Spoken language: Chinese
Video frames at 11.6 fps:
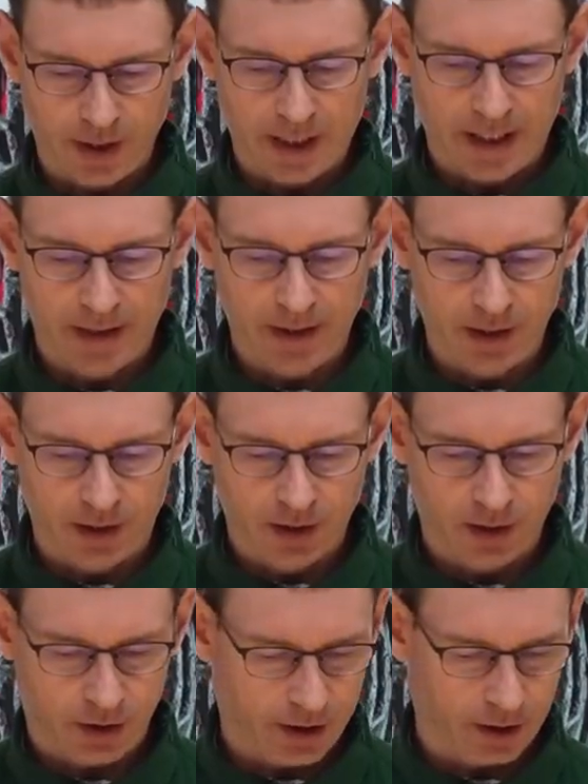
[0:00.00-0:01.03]
刚毅之
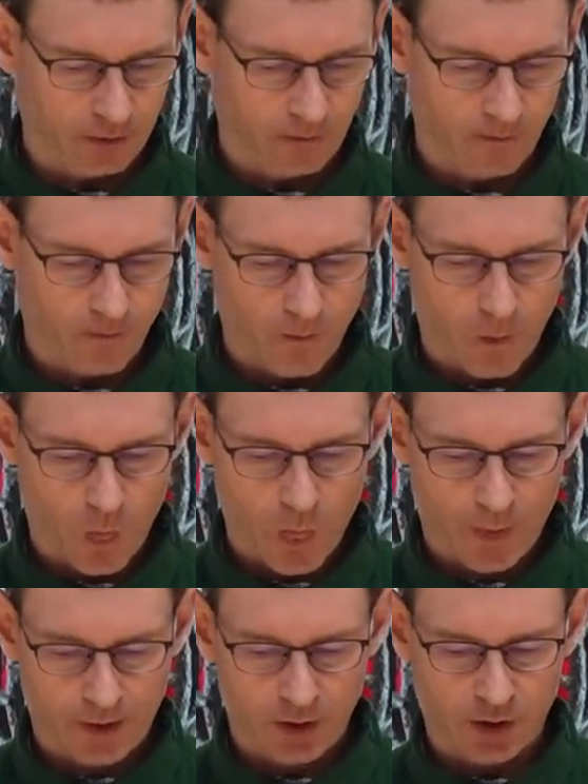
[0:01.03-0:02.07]
神。阿
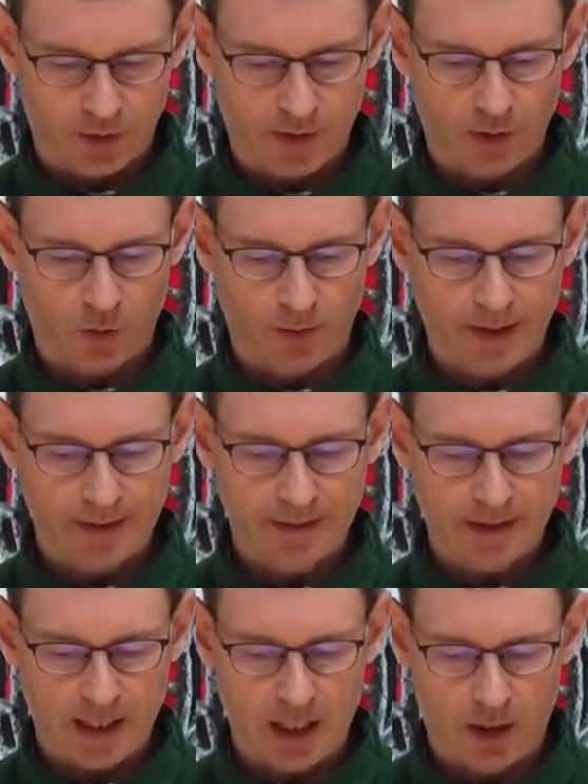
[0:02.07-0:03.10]
门。就赐我们
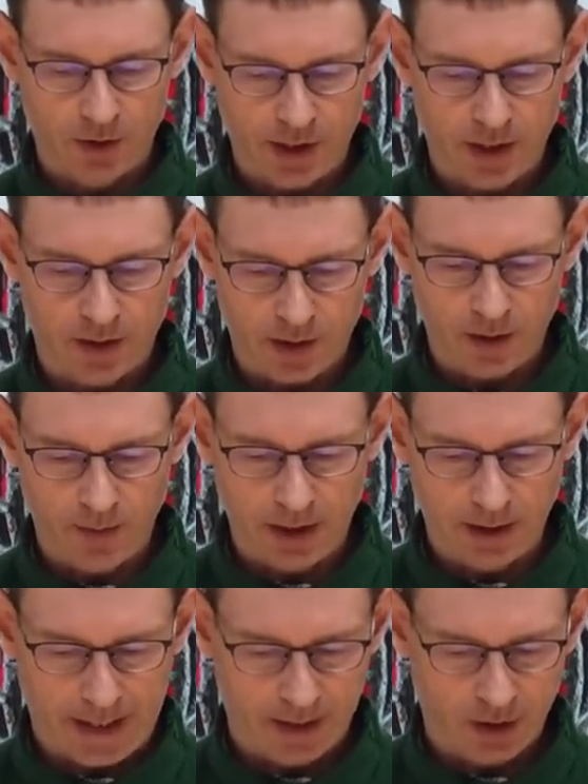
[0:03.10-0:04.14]
超见及明
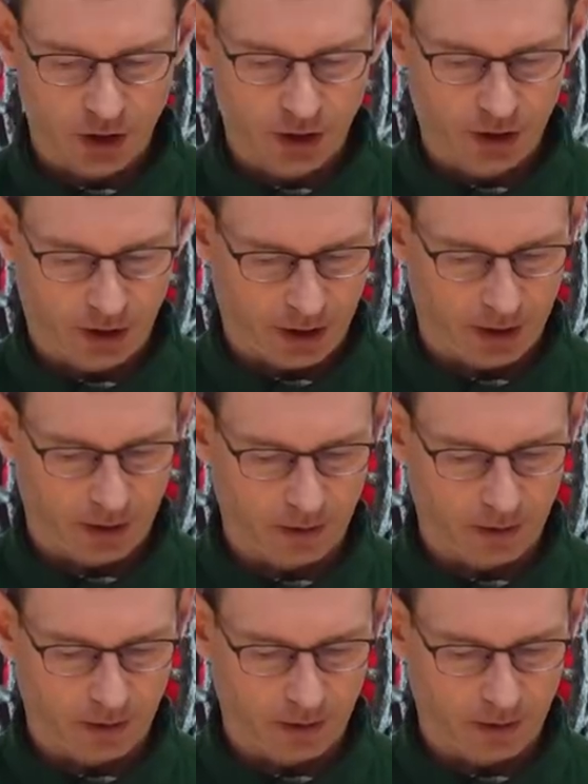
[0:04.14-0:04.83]
达之神。